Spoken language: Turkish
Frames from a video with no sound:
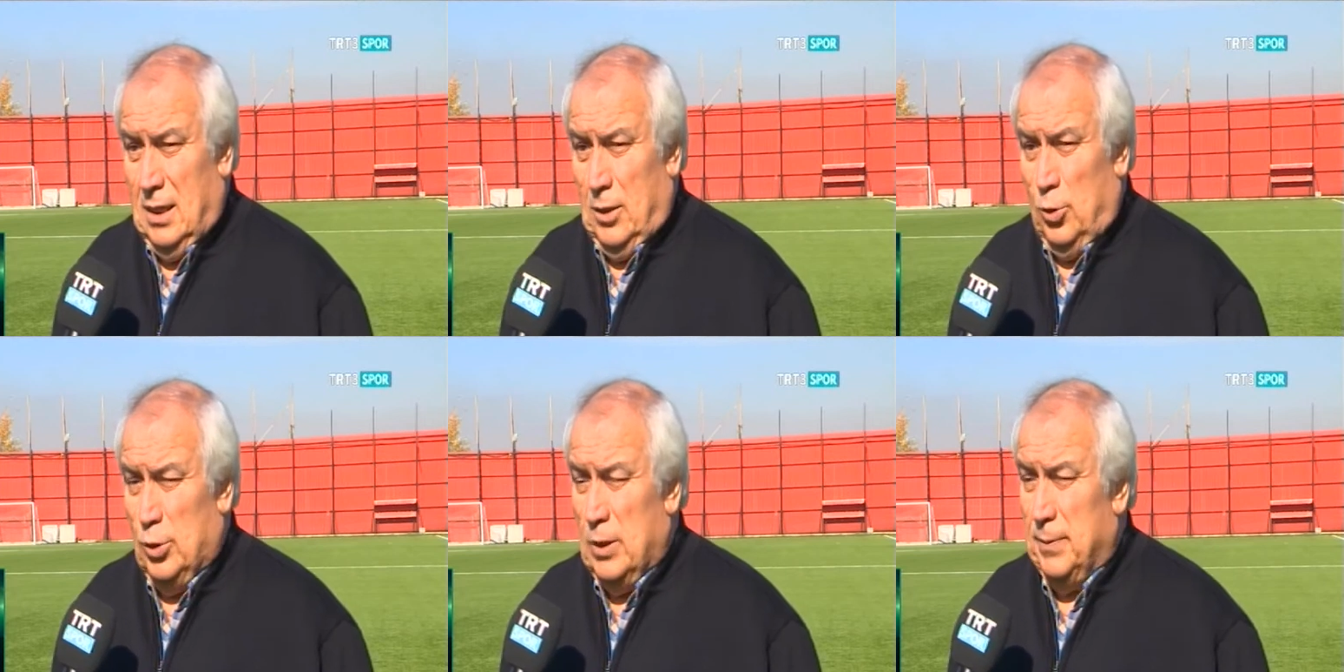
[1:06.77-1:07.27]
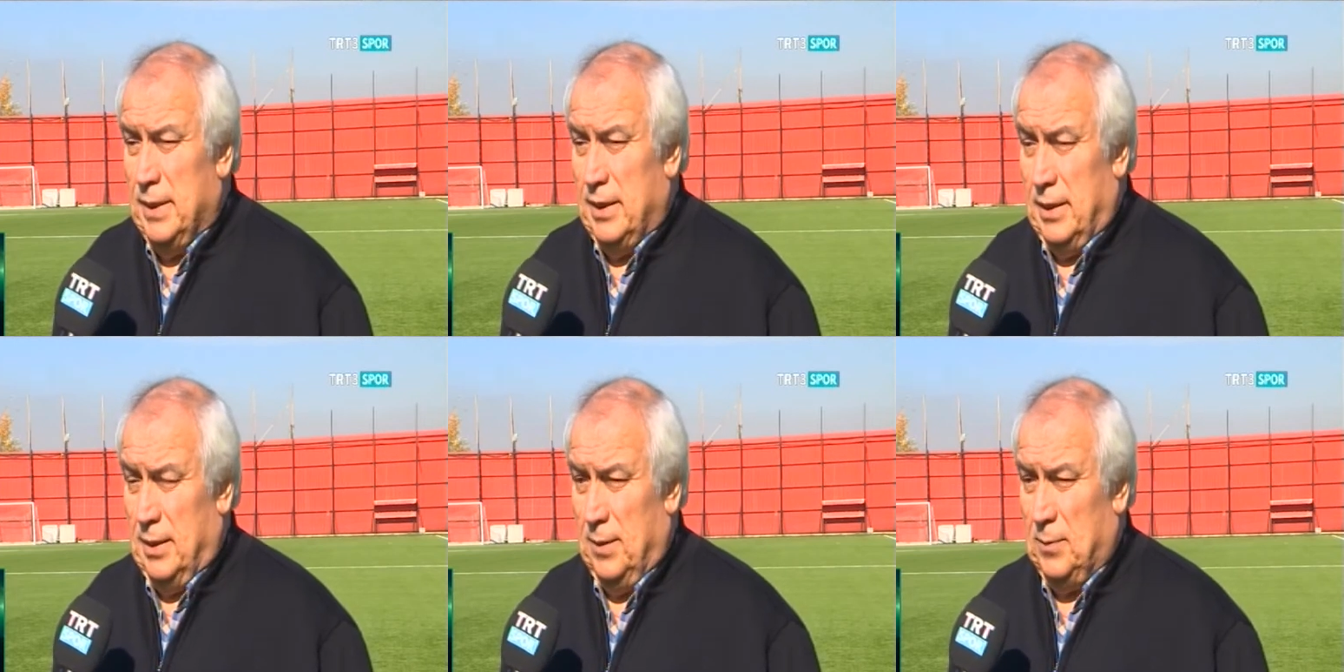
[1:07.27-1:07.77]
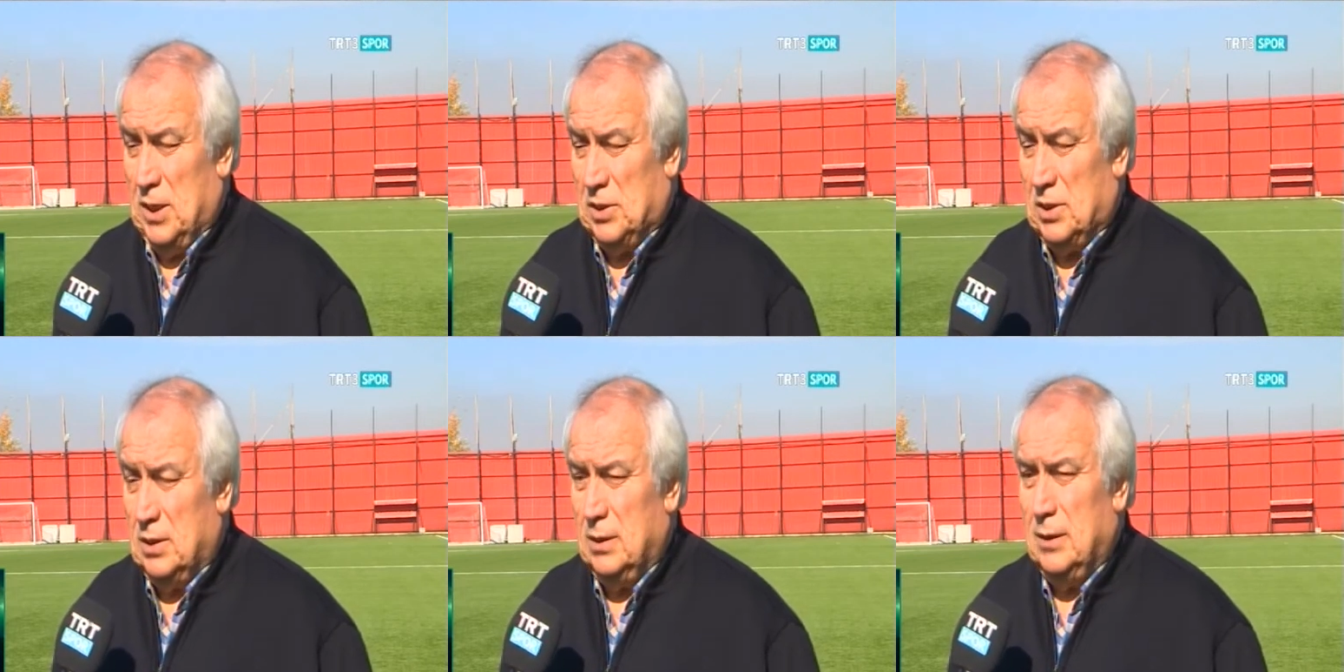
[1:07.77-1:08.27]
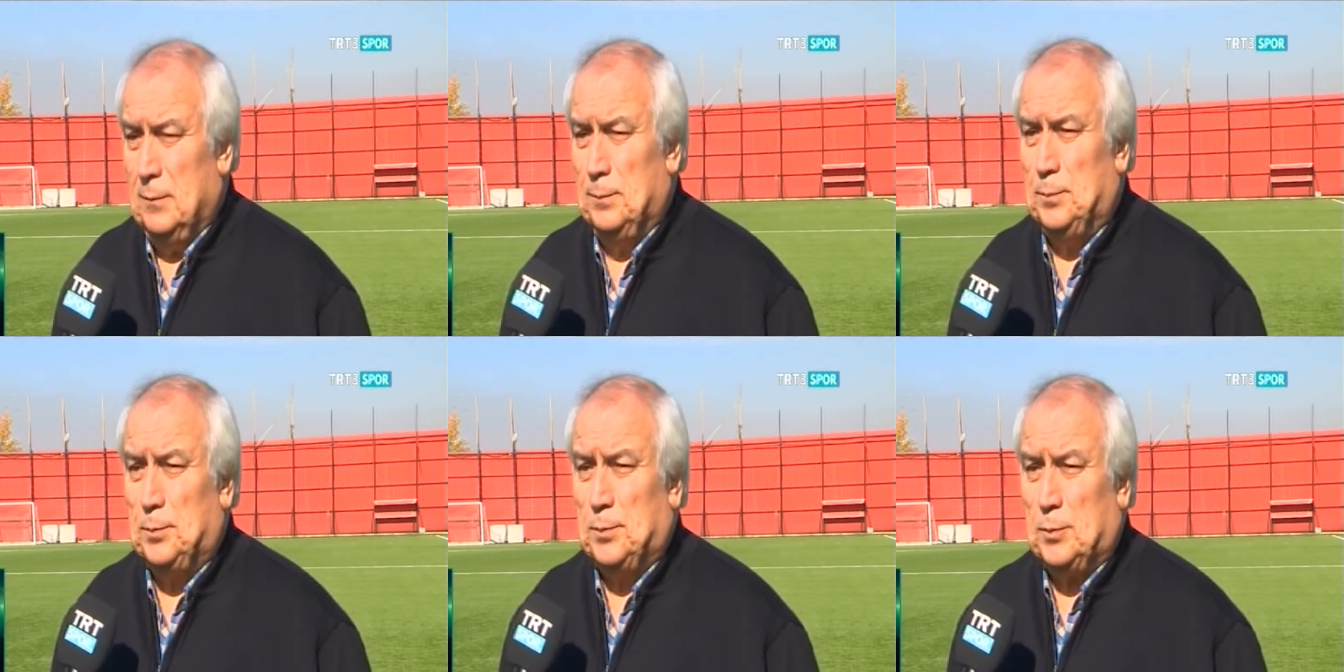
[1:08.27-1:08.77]
ödemeye başladık.
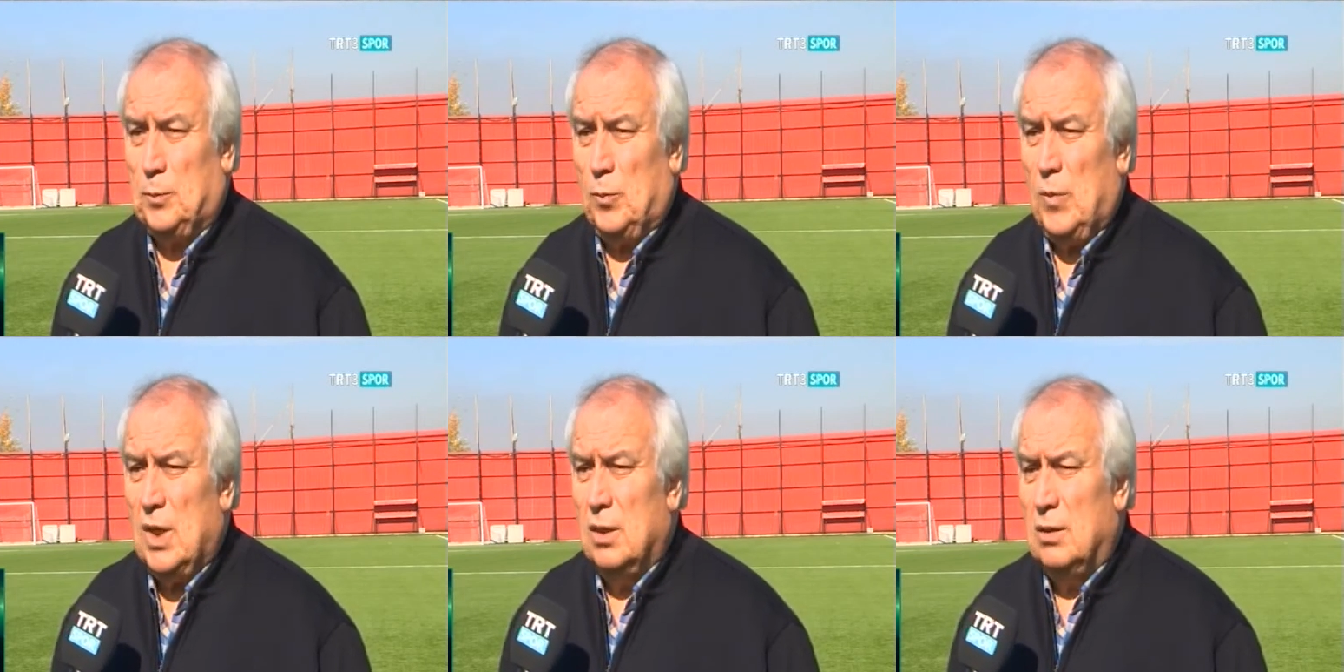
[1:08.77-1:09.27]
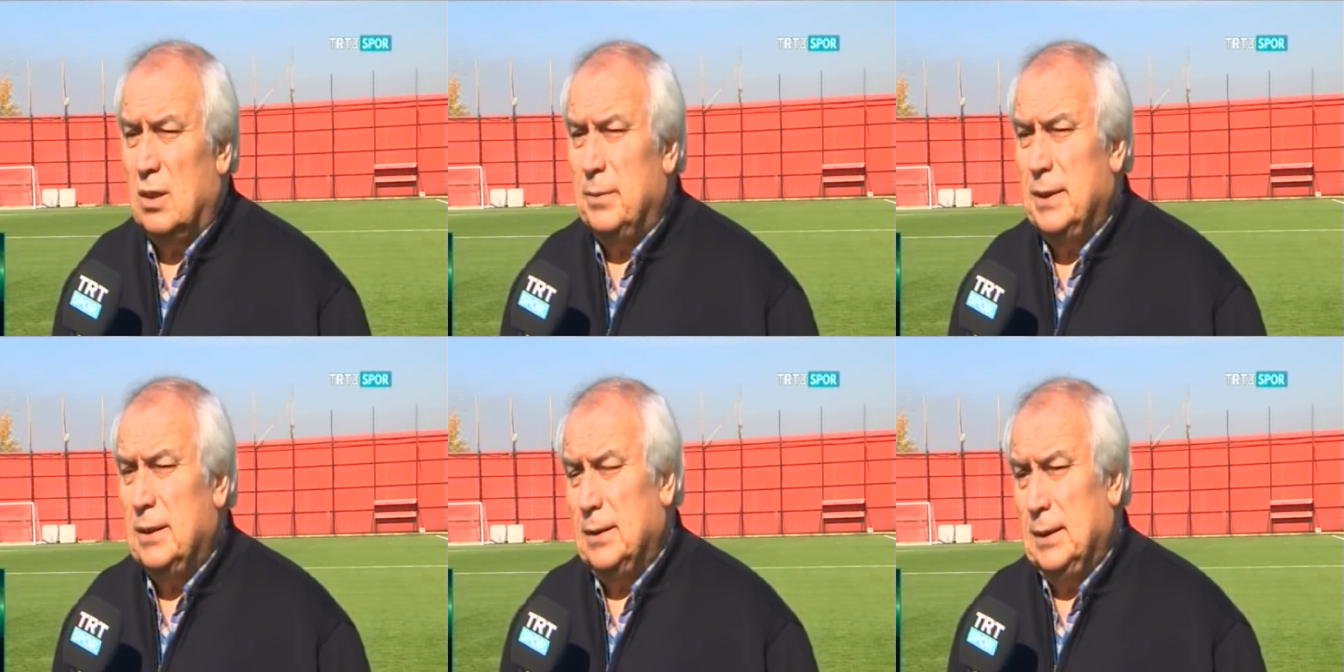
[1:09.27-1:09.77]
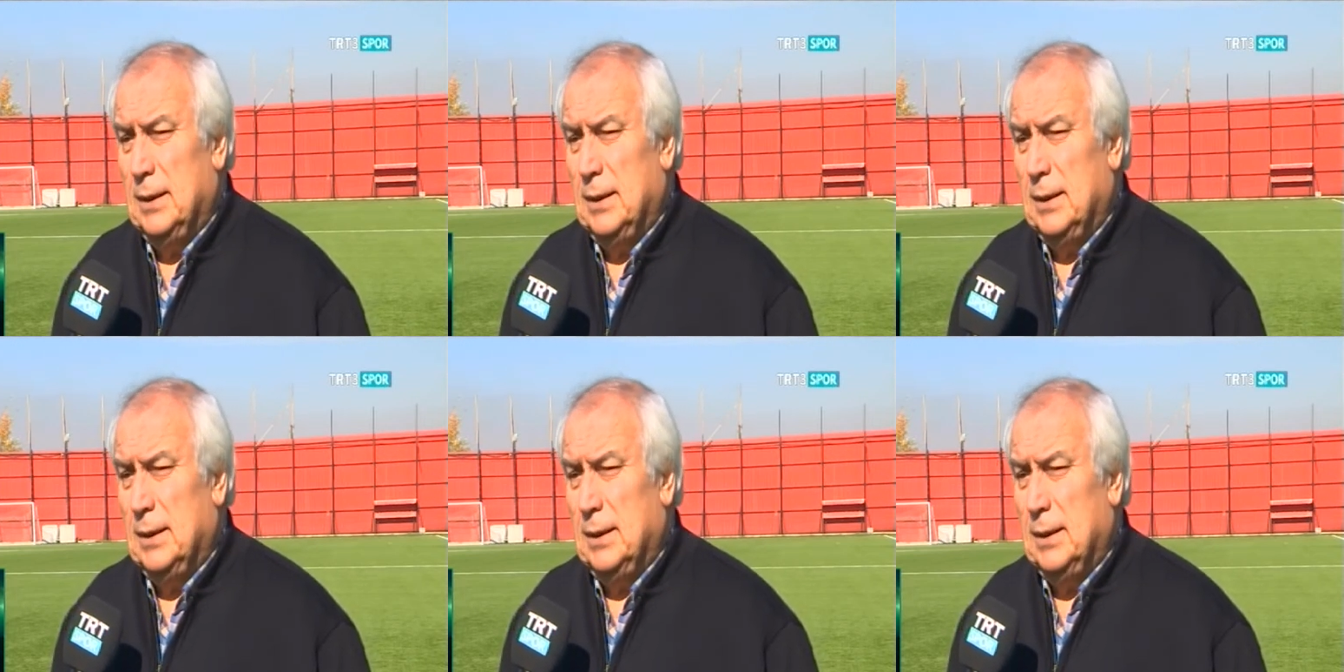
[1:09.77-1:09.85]
Tabii